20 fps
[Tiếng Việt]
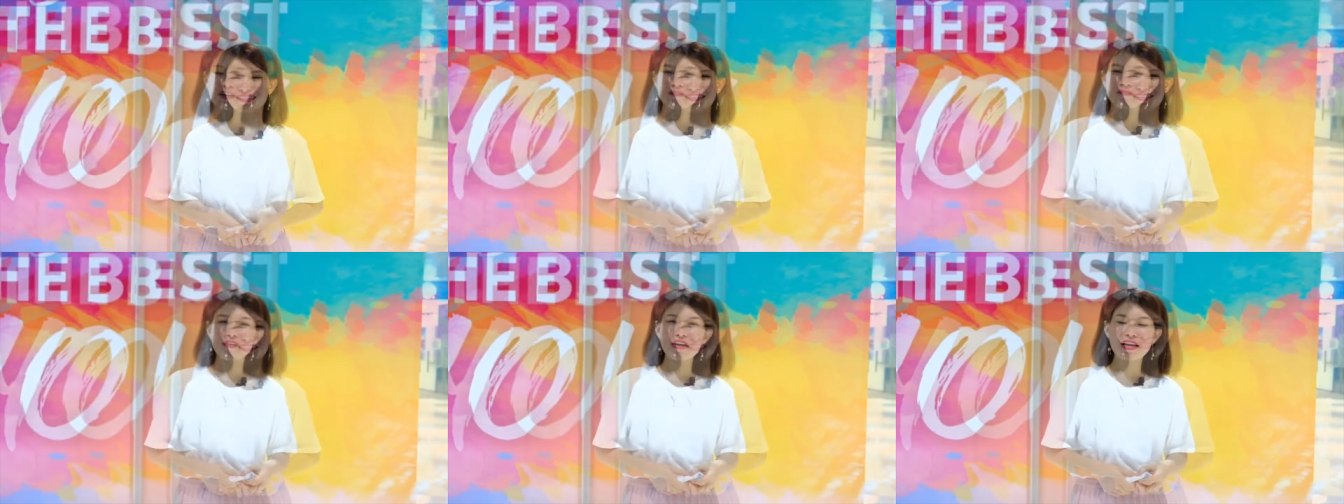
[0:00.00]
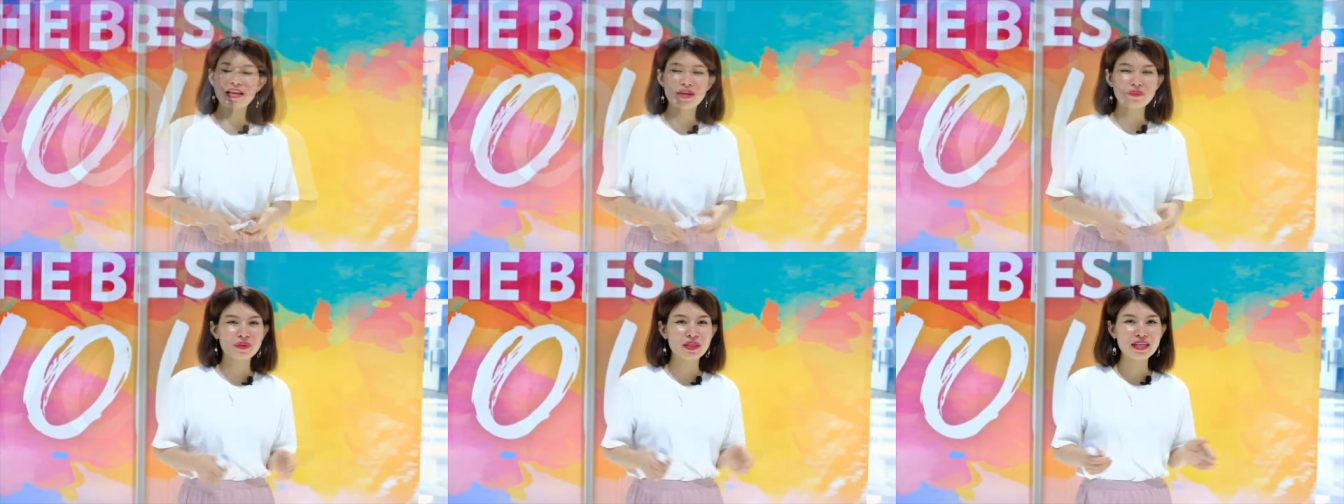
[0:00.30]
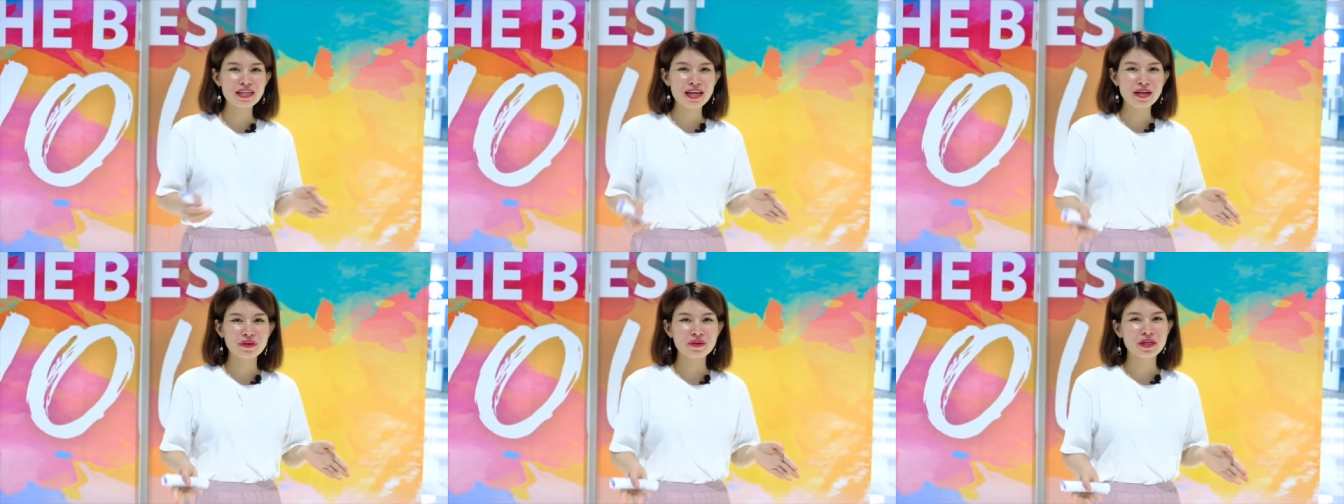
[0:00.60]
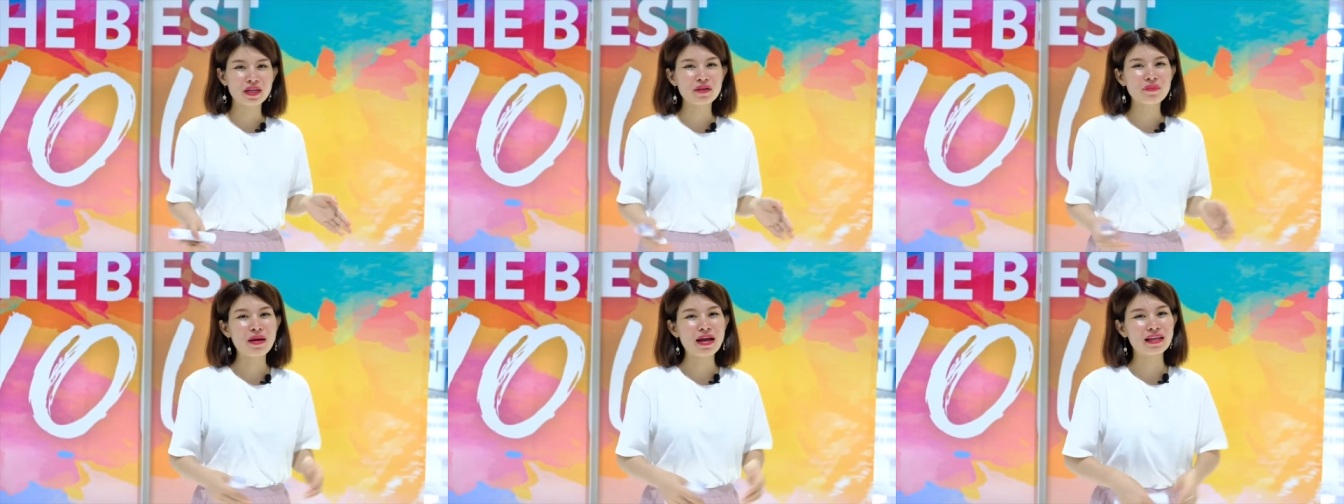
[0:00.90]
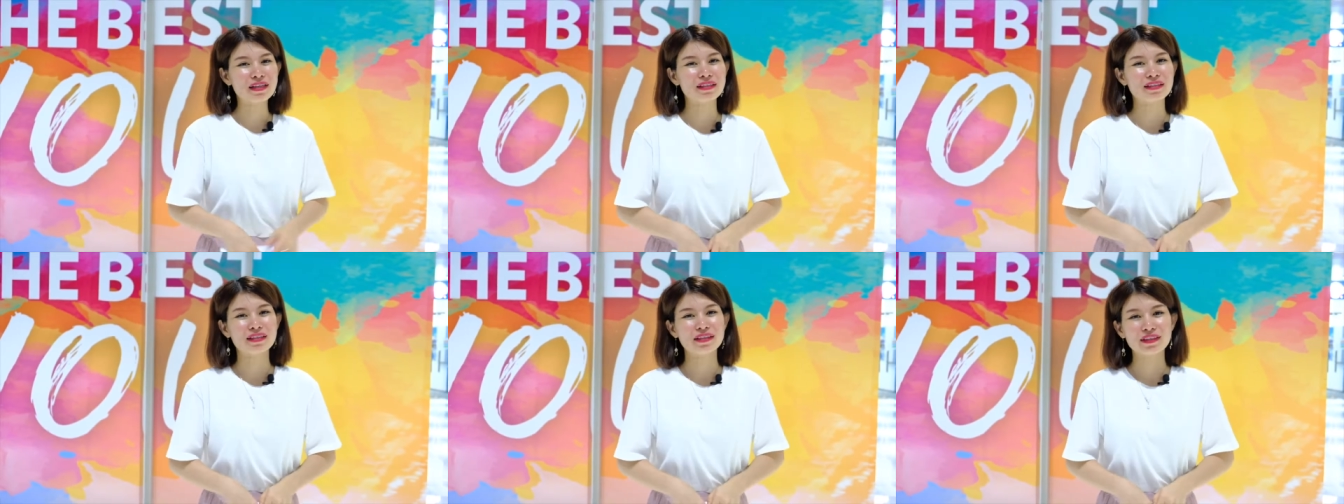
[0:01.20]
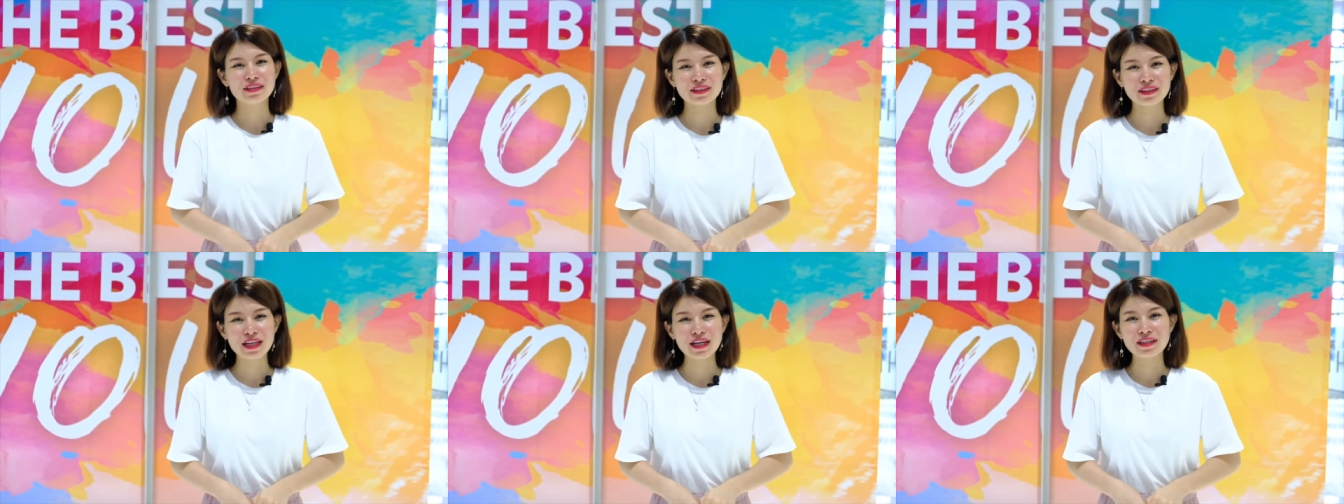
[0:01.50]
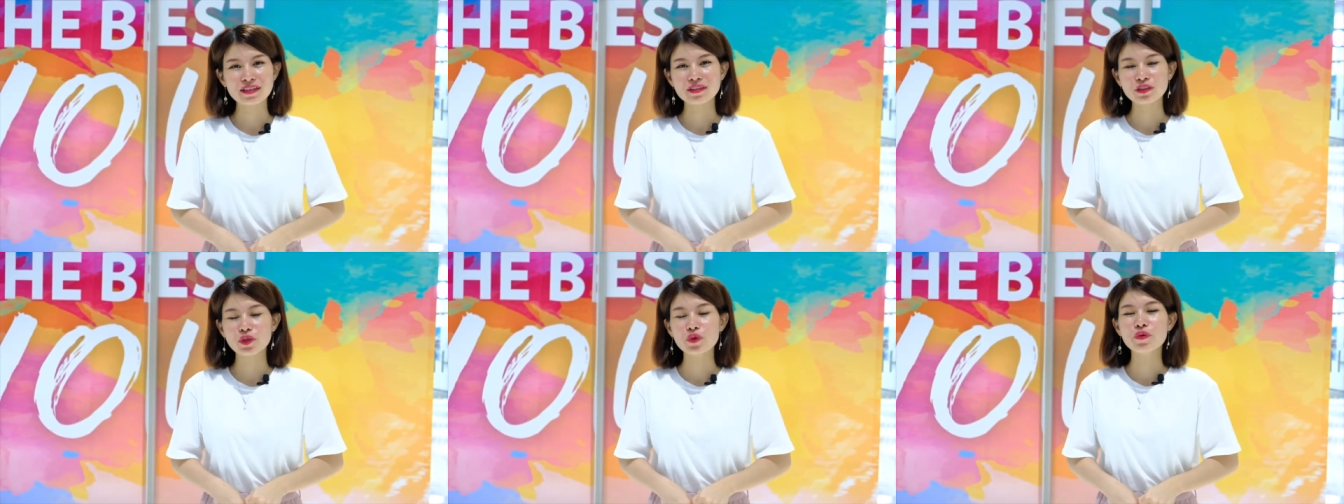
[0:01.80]
Vậy làm thế nào để các bạn
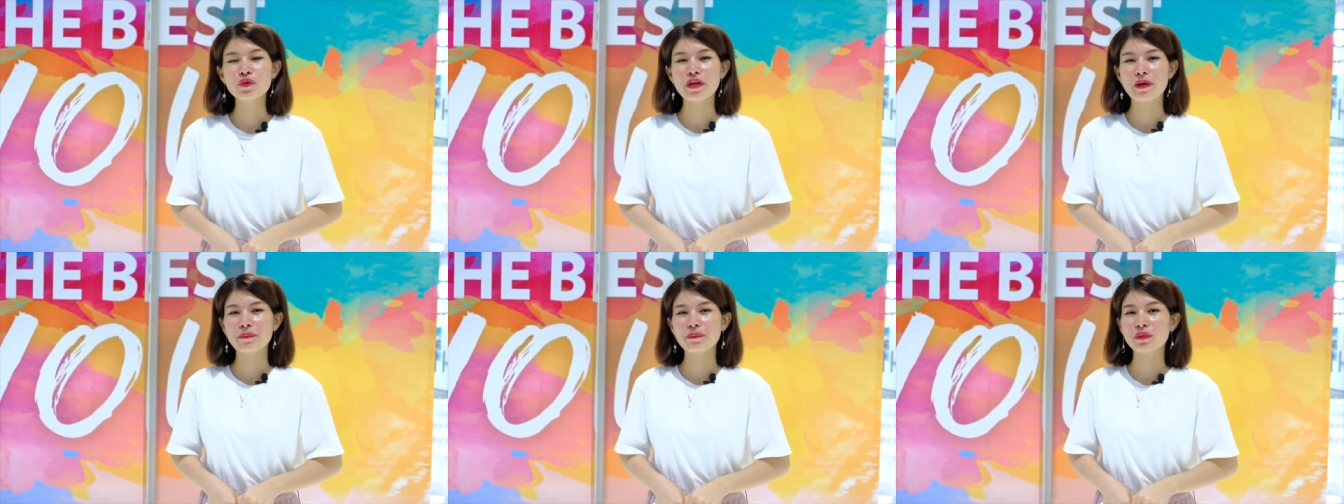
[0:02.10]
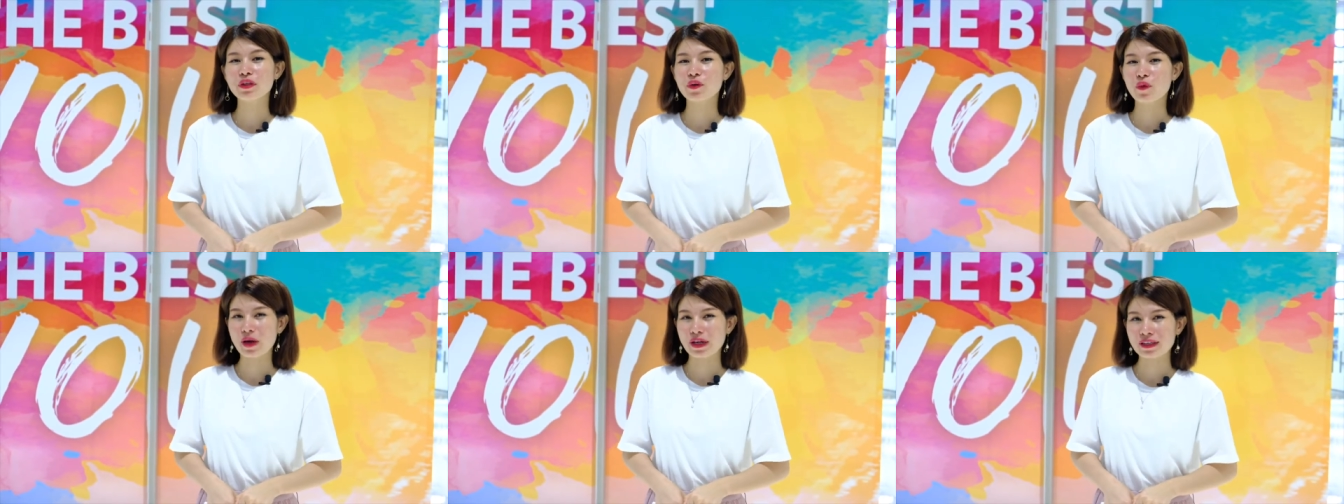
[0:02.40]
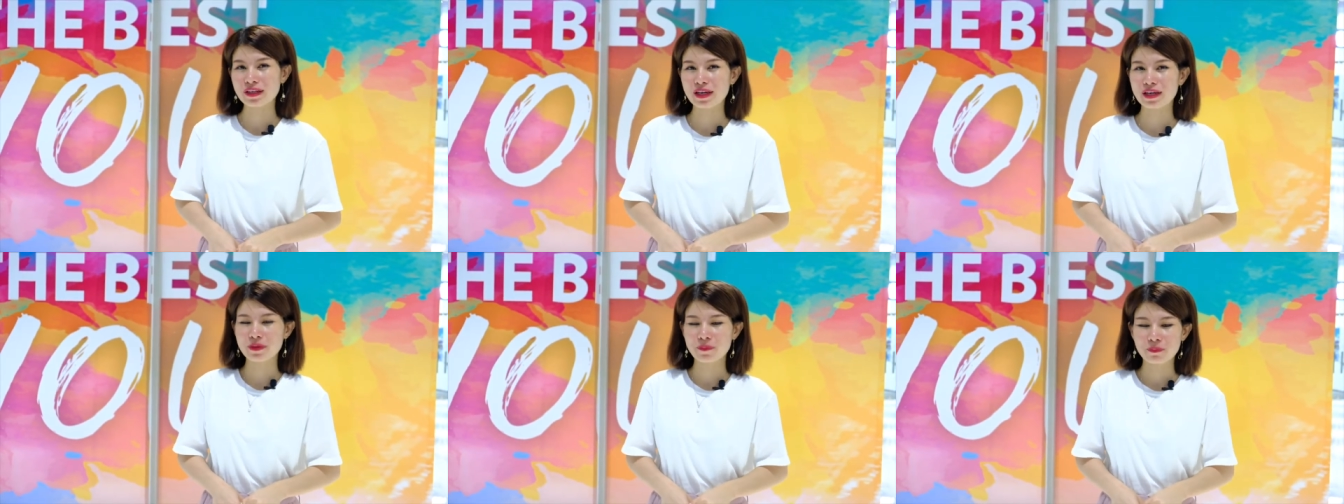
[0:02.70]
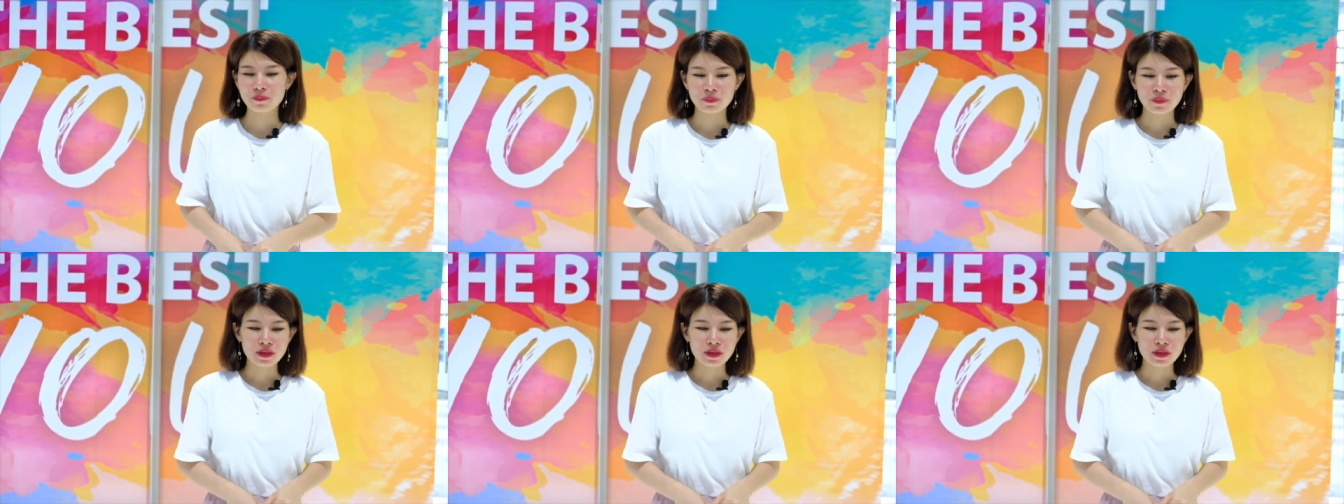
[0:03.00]
tăng thu nhập từ khoản này?